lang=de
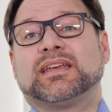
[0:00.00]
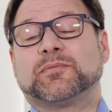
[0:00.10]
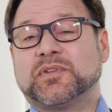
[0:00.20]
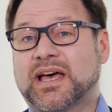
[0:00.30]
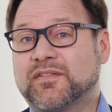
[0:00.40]

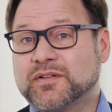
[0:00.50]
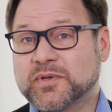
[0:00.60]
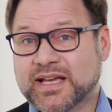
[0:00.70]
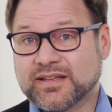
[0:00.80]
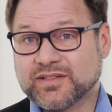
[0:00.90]
Es bedarf
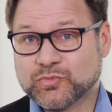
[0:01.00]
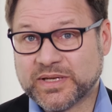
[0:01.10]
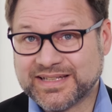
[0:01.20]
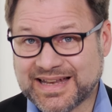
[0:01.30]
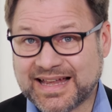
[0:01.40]
nämlich eines
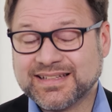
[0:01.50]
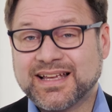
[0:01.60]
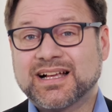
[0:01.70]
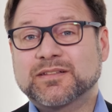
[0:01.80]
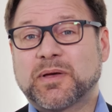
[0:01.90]
entsprechenden
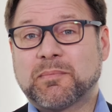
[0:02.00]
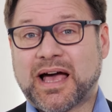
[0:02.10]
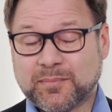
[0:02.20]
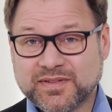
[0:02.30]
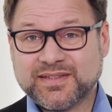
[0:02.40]
Antrags beim
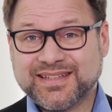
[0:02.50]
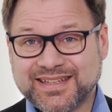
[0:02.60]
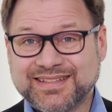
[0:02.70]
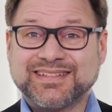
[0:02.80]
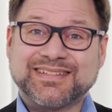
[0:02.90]

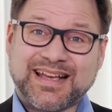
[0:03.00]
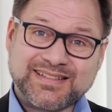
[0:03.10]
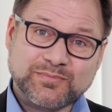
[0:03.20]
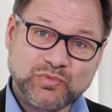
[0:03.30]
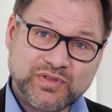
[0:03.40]
Amtsgericht.
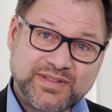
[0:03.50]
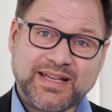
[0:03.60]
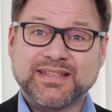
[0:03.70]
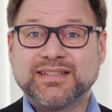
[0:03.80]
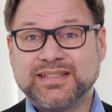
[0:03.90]
Das muss
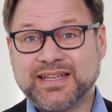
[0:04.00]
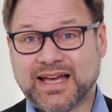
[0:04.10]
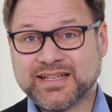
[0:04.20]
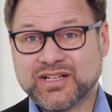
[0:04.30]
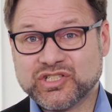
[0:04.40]
dann die
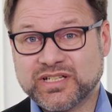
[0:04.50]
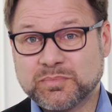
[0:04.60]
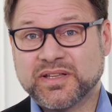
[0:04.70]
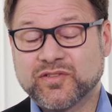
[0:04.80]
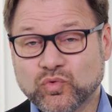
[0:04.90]
antragstellende
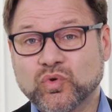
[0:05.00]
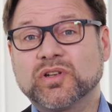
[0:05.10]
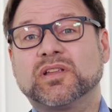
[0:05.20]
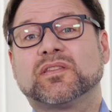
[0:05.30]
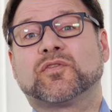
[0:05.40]

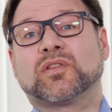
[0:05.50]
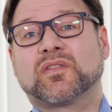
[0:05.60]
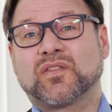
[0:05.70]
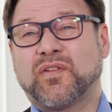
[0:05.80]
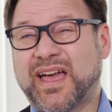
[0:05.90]
Person
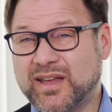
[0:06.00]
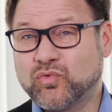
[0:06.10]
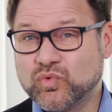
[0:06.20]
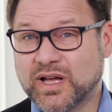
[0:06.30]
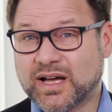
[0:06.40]
von zwei
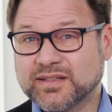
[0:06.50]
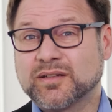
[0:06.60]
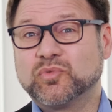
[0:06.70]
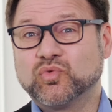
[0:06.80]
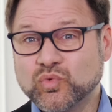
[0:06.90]

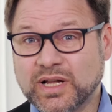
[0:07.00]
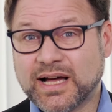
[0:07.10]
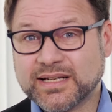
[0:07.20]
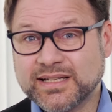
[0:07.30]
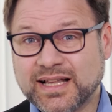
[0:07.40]
Gutachtern
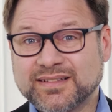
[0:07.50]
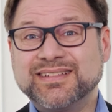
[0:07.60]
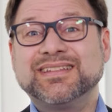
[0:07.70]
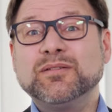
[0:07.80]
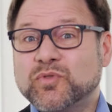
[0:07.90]
begutachten
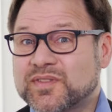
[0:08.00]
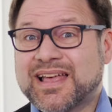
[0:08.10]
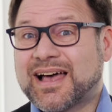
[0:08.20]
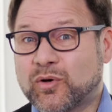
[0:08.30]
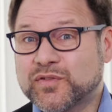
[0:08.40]
lassen. Die müssen
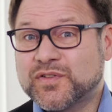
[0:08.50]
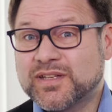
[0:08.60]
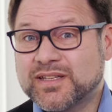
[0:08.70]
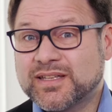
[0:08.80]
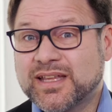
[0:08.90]

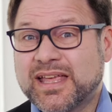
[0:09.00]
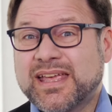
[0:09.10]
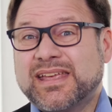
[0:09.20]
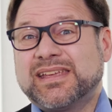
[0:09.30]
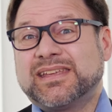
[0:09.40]
herausfinden,
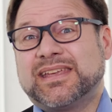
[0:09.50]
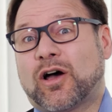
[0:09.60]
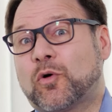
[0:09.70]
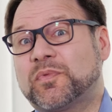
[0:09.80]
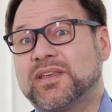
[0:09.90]

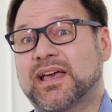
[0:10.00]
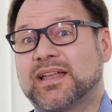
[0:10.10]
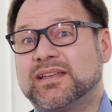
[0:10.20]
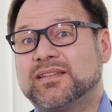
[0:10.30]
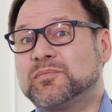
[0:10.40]
ja, ob sich
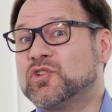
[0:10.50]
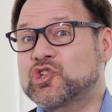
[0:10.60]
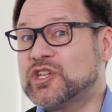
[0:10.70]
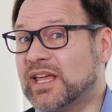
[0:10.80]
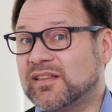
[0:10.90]
an diesem
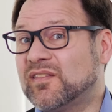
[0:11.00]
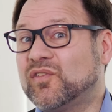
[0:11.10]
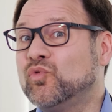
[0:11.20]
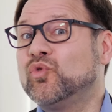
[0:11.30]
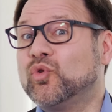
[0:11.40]

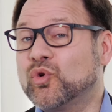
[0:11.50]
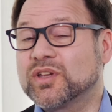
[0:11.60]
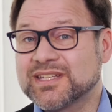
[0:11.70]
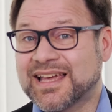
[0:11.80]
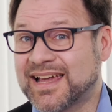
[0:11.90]

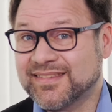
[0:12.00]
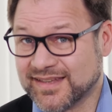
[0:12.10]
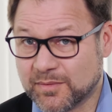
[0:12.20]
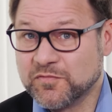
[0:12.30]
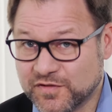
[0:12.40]

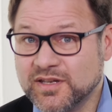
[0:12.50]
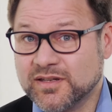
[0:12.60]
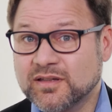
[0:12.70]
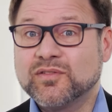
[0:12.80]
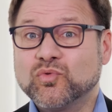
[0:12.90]

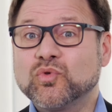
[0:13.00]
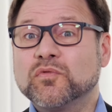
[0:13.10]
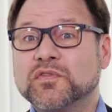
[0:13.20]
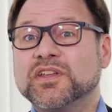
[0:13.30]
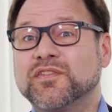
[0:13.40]
Geschlechtszugehörigkeitsempfinden
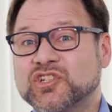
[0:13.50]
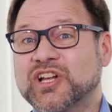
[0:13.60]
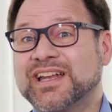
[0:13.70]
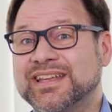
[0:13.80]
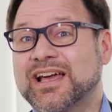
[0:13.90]
zukünftig
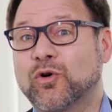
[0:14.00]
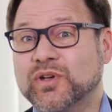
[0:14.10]
wahrscheinlich auch